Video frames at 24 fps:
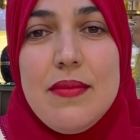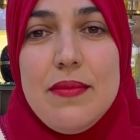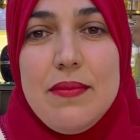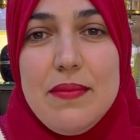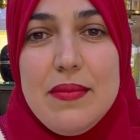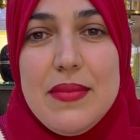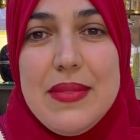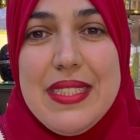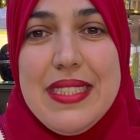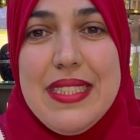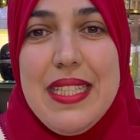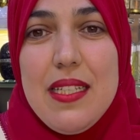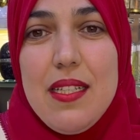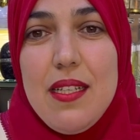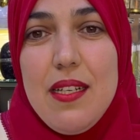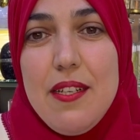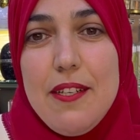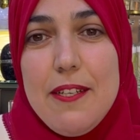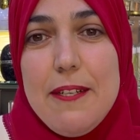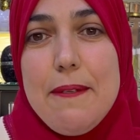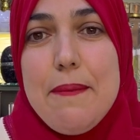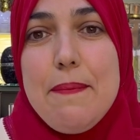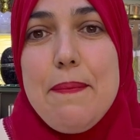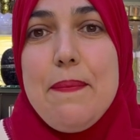شعري
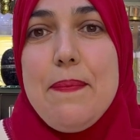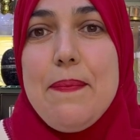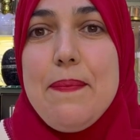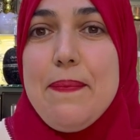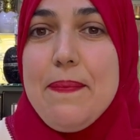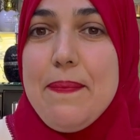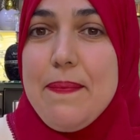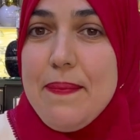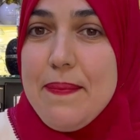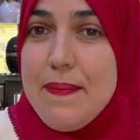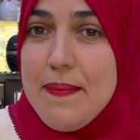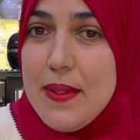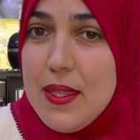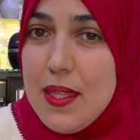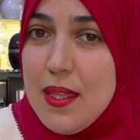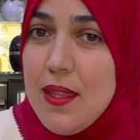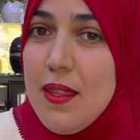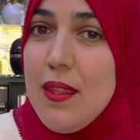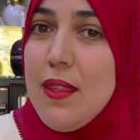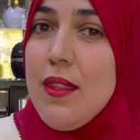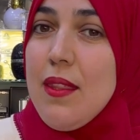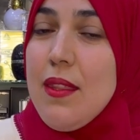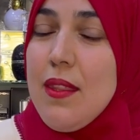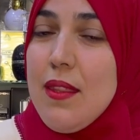نشف فوالا
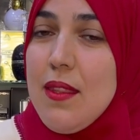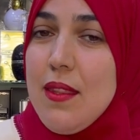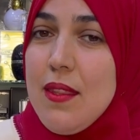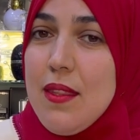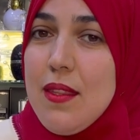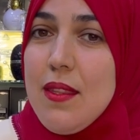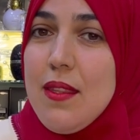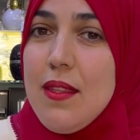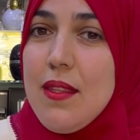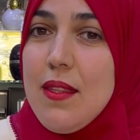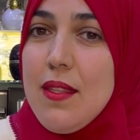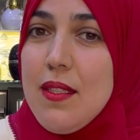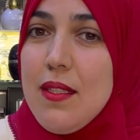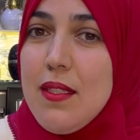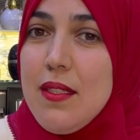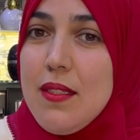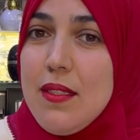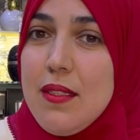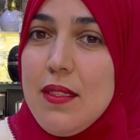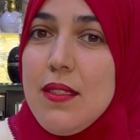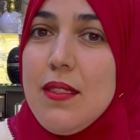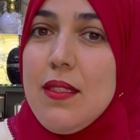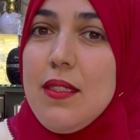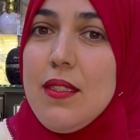نشف
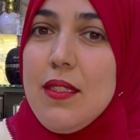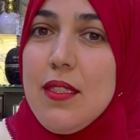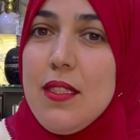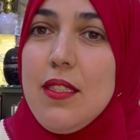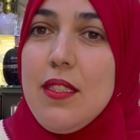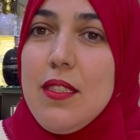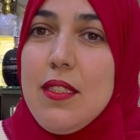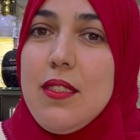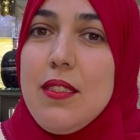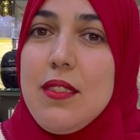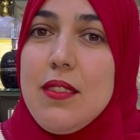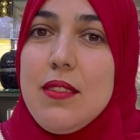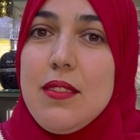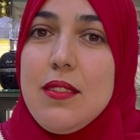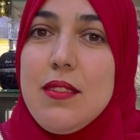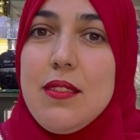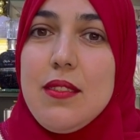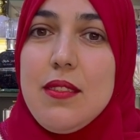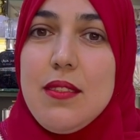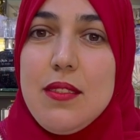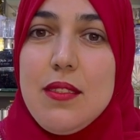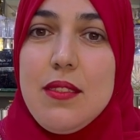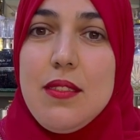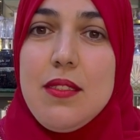بزاف ملي درتو
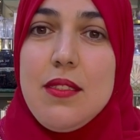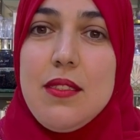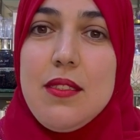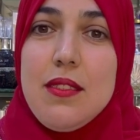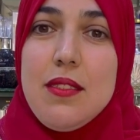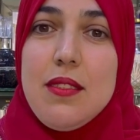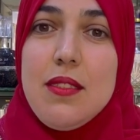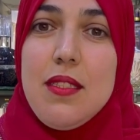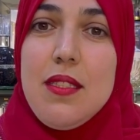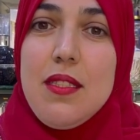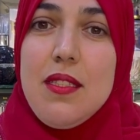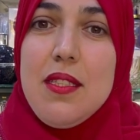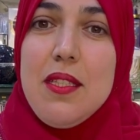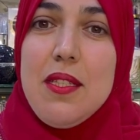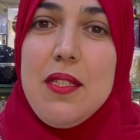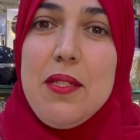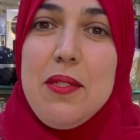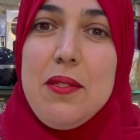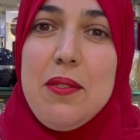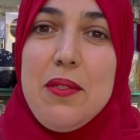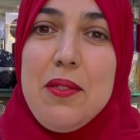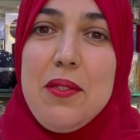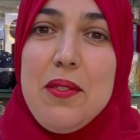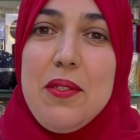ولا
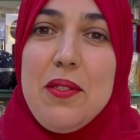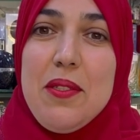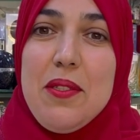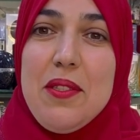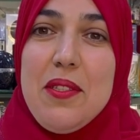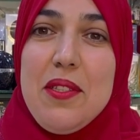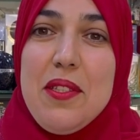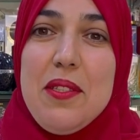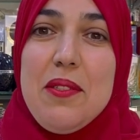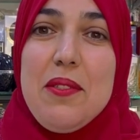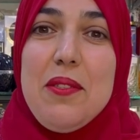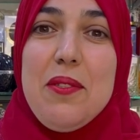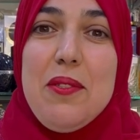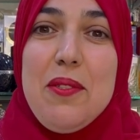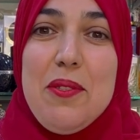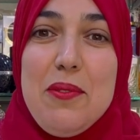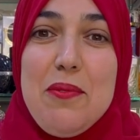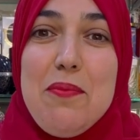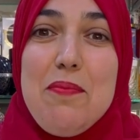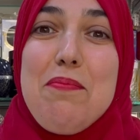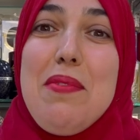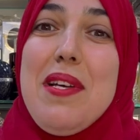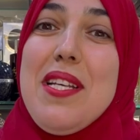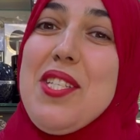
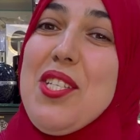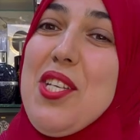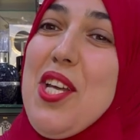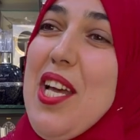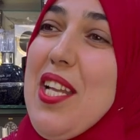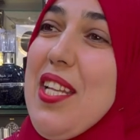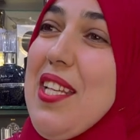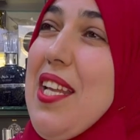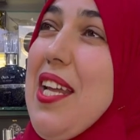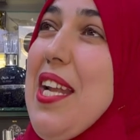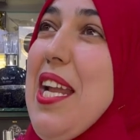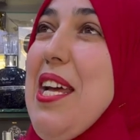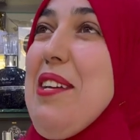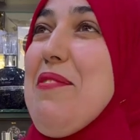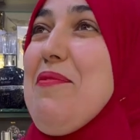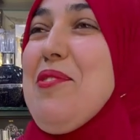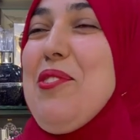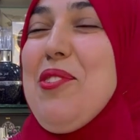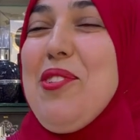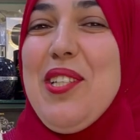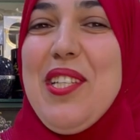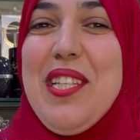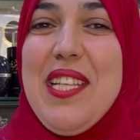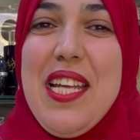ارطاب ما شاء الله الحمد
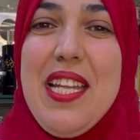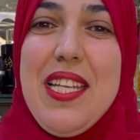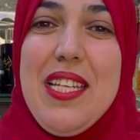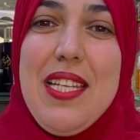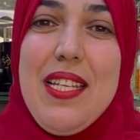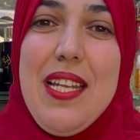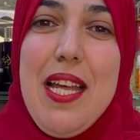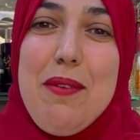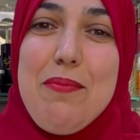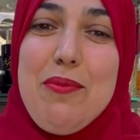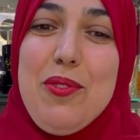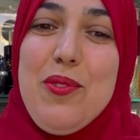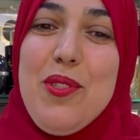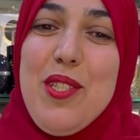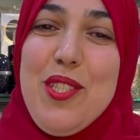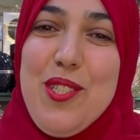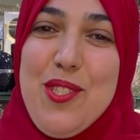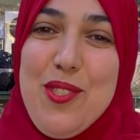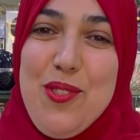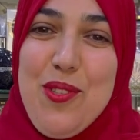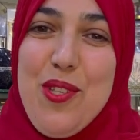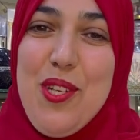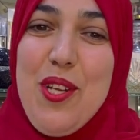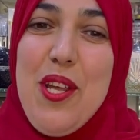لله لله الحمد لله
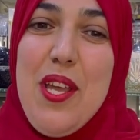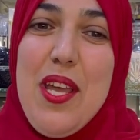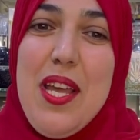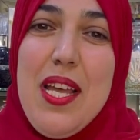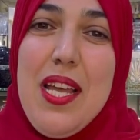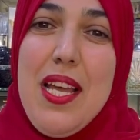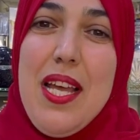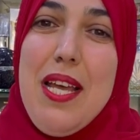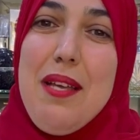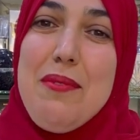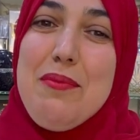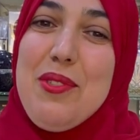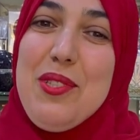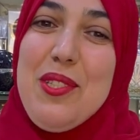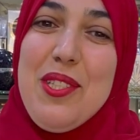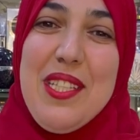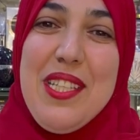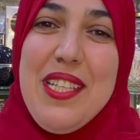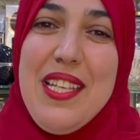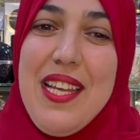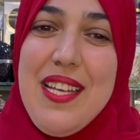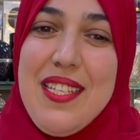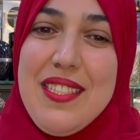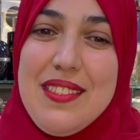عرفتي عجبني علاش
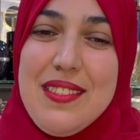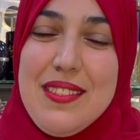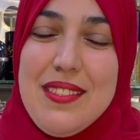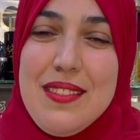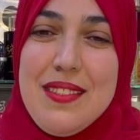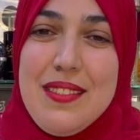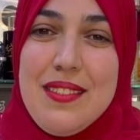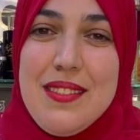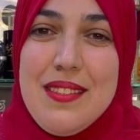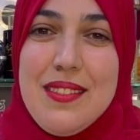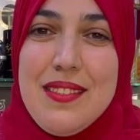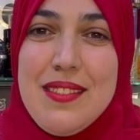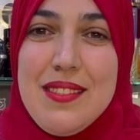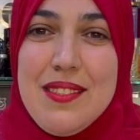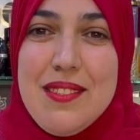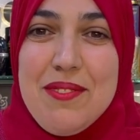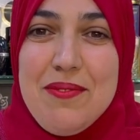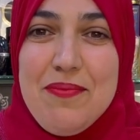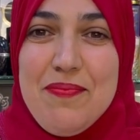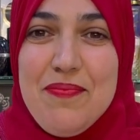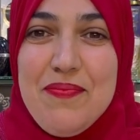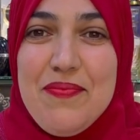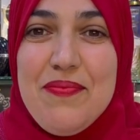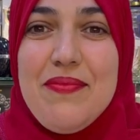رجعت بغيت نقول
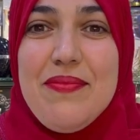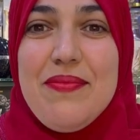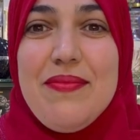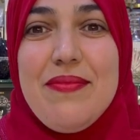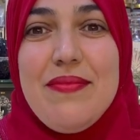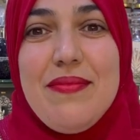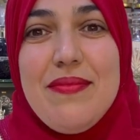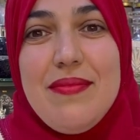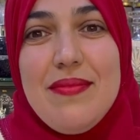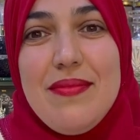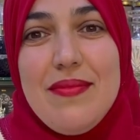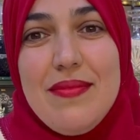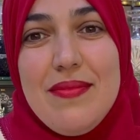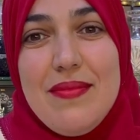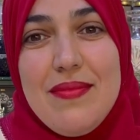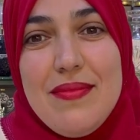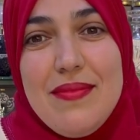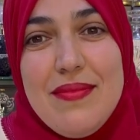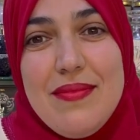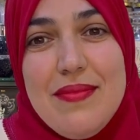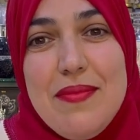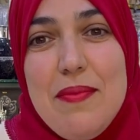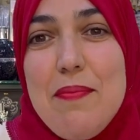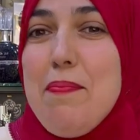لك غادي ناخذ
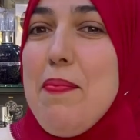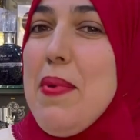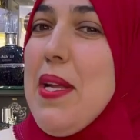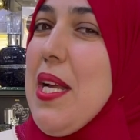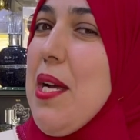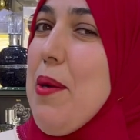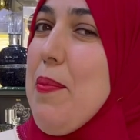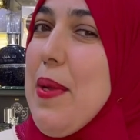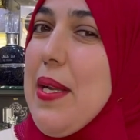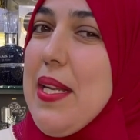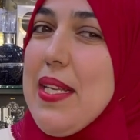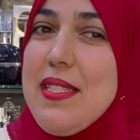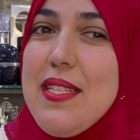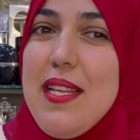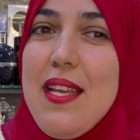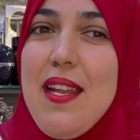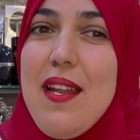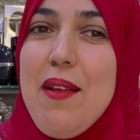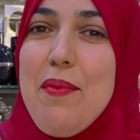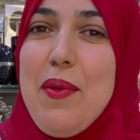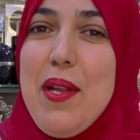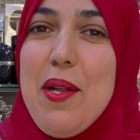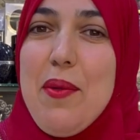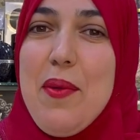مازال انا البنات
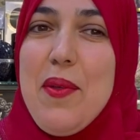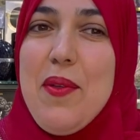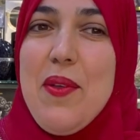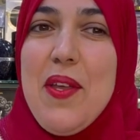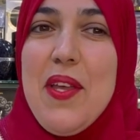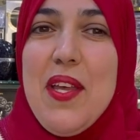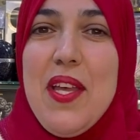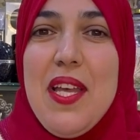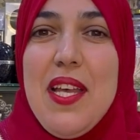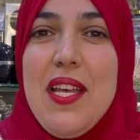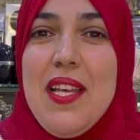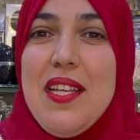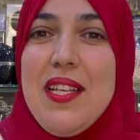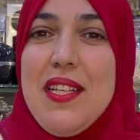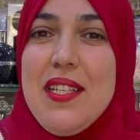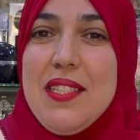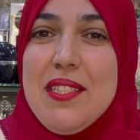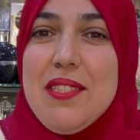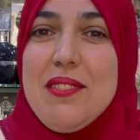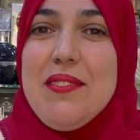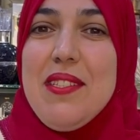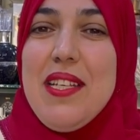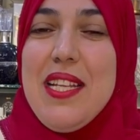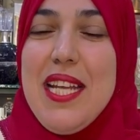انا وليت كنجرب
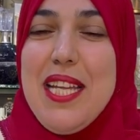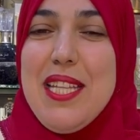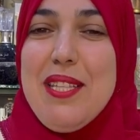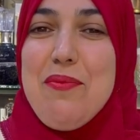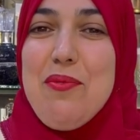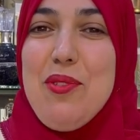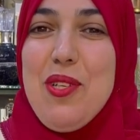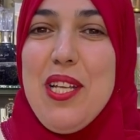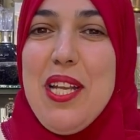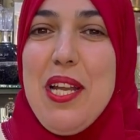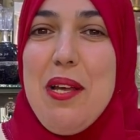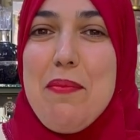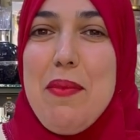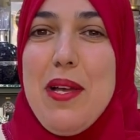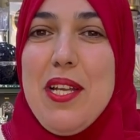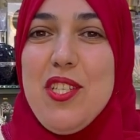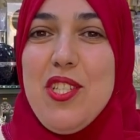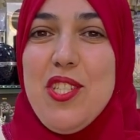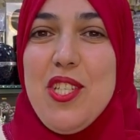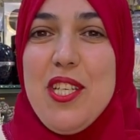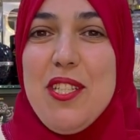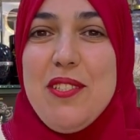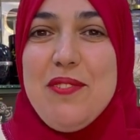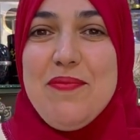باش لاحظت على
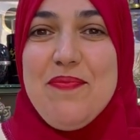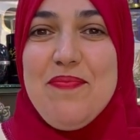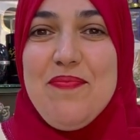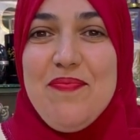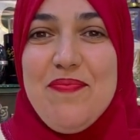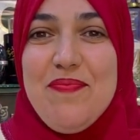شي حاجه